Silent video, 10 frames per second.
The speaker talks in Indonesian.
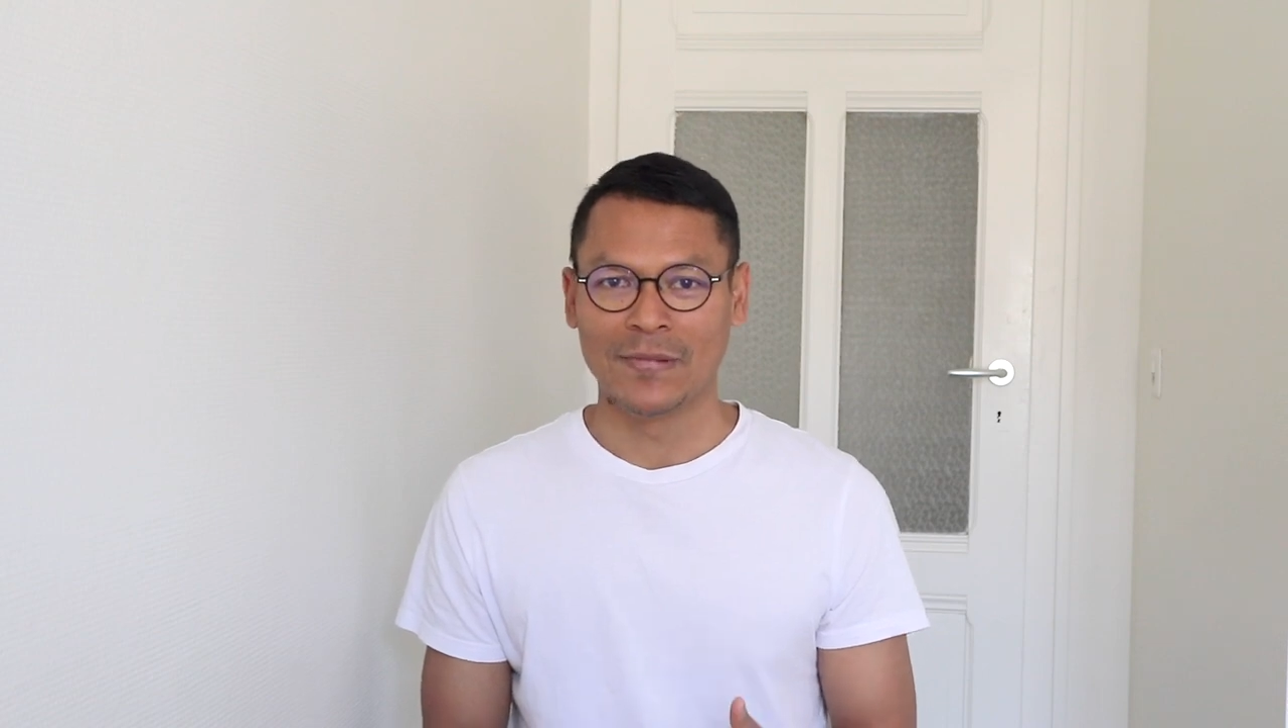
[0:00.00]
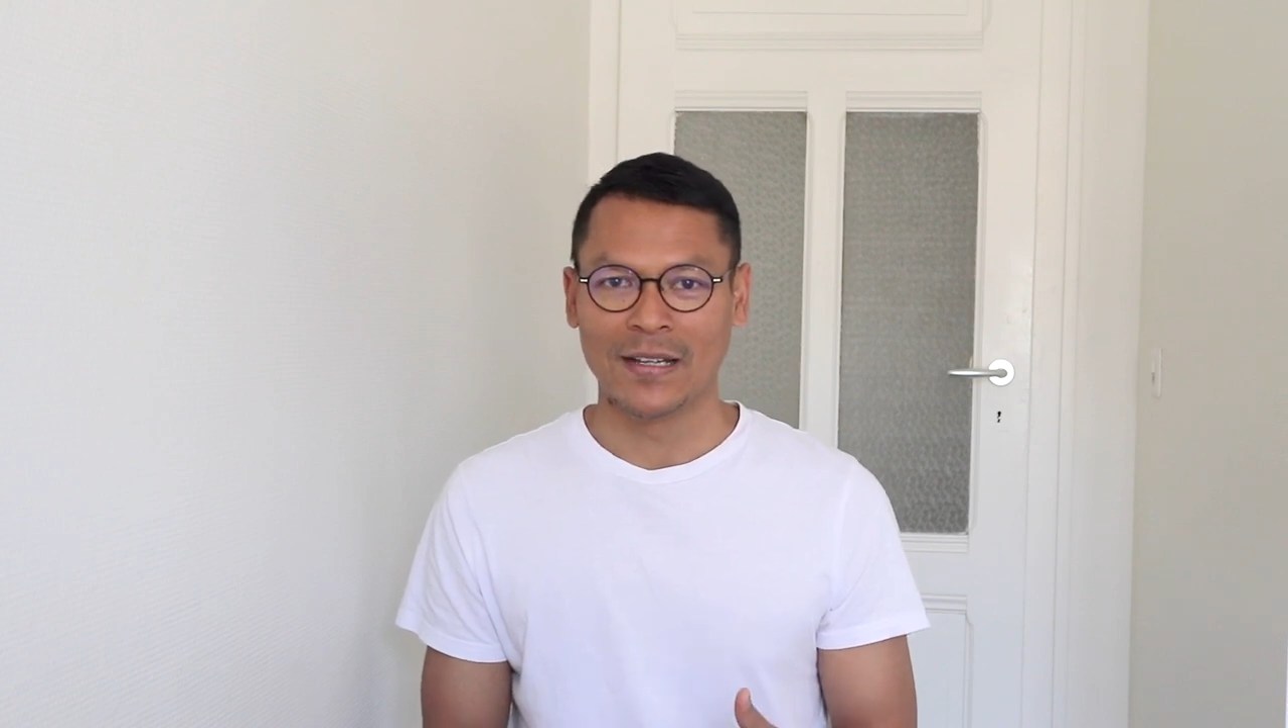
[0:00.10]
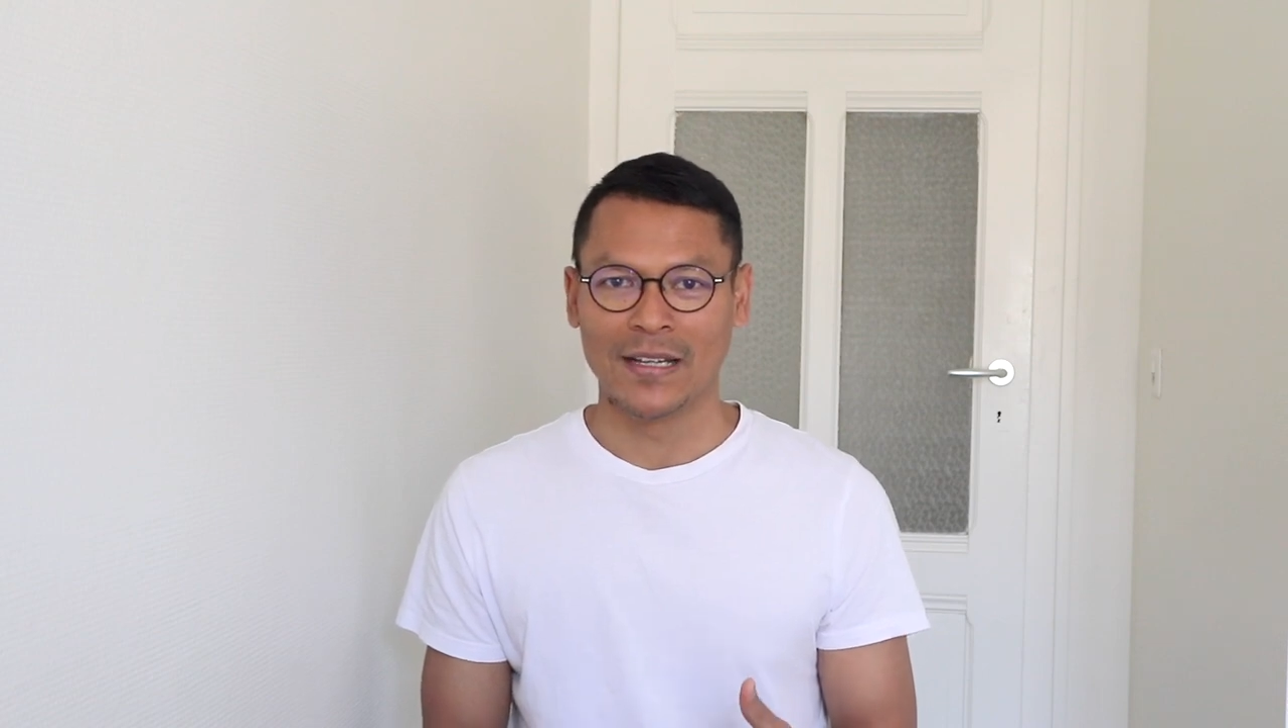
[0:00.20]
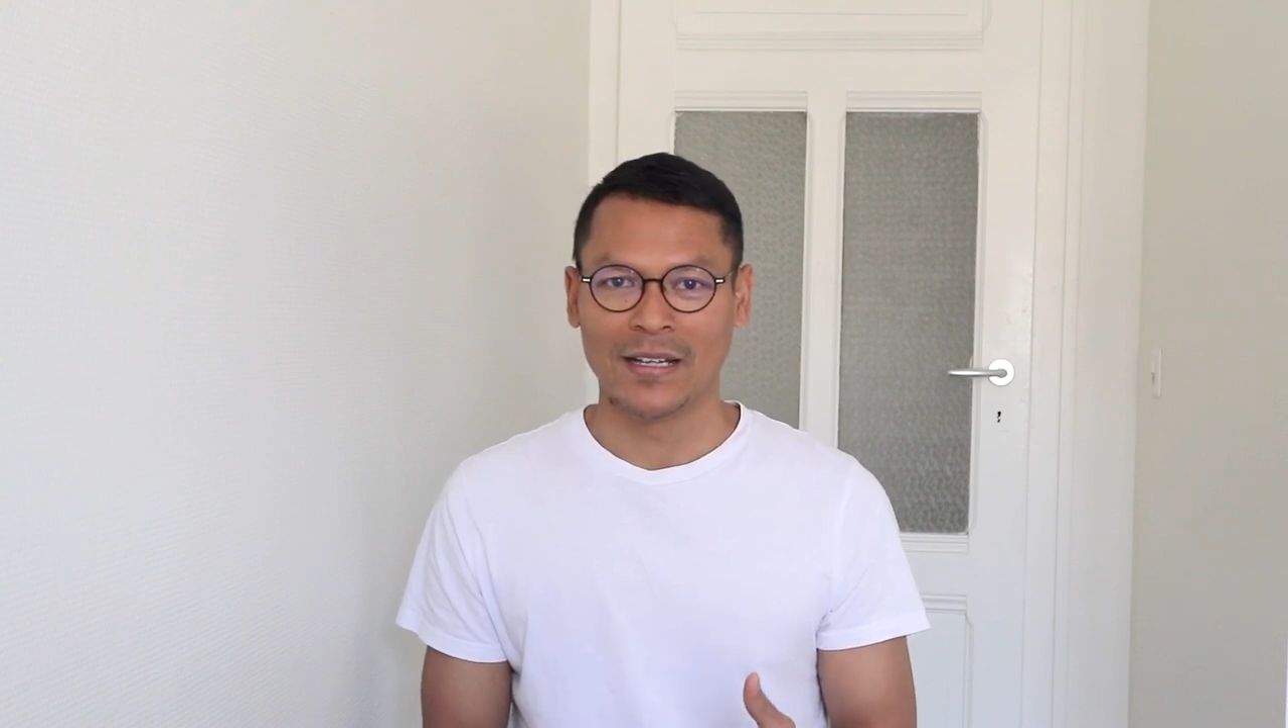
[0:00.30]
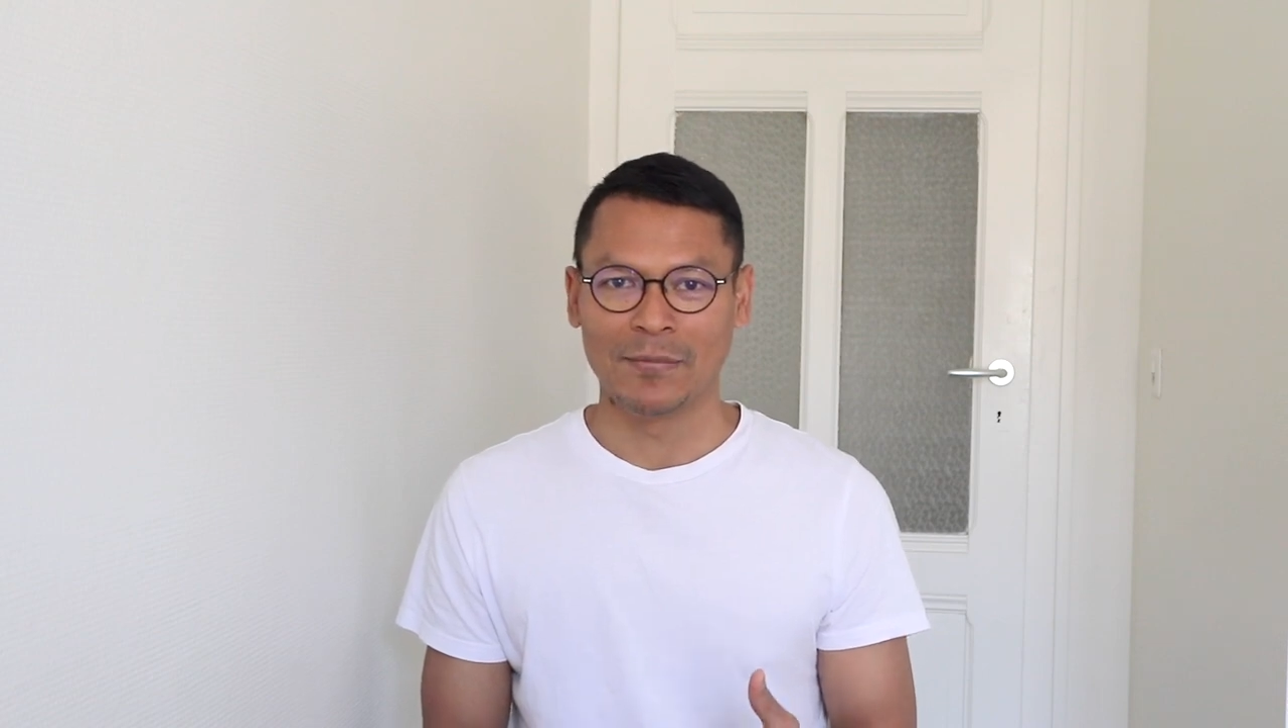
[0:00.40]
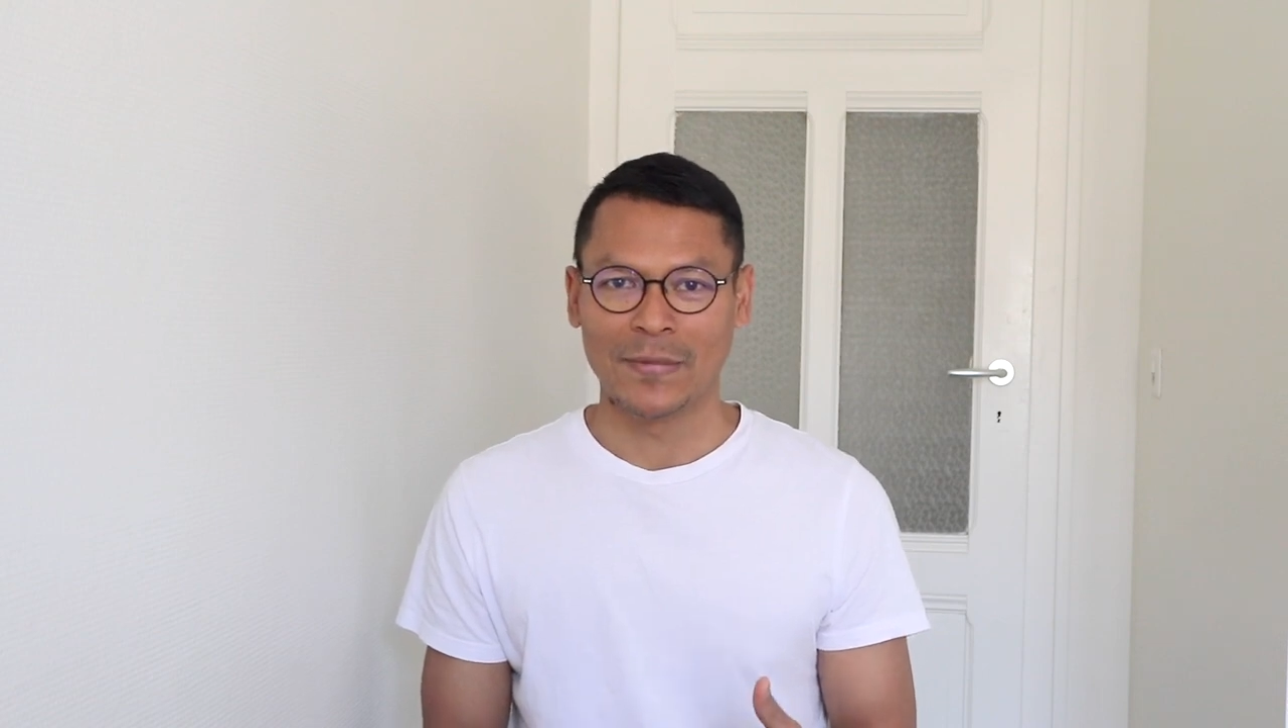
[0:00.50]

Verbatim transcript: uh,